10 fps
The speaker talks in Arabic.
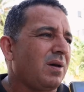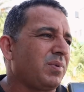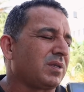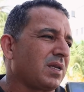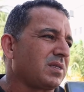
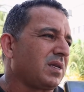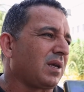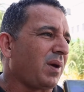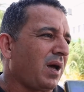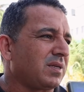
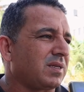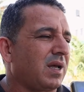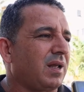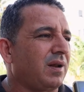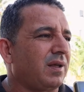بالتنسيق مع
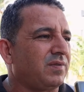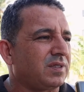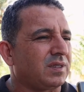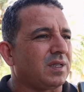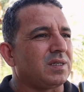الجهه
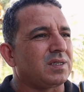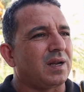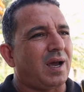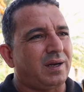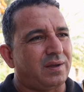الفيزيت
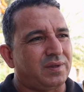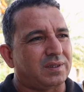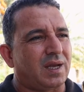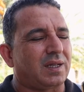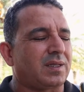التونسيانه احنا في
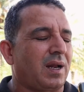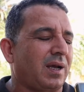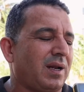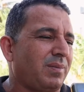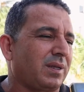اطار
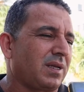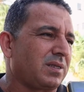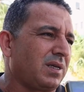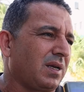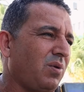انطلقنا
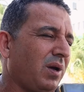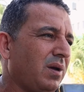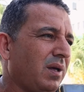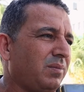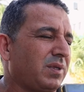بالتنسيق
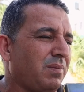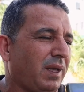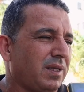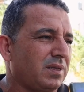تم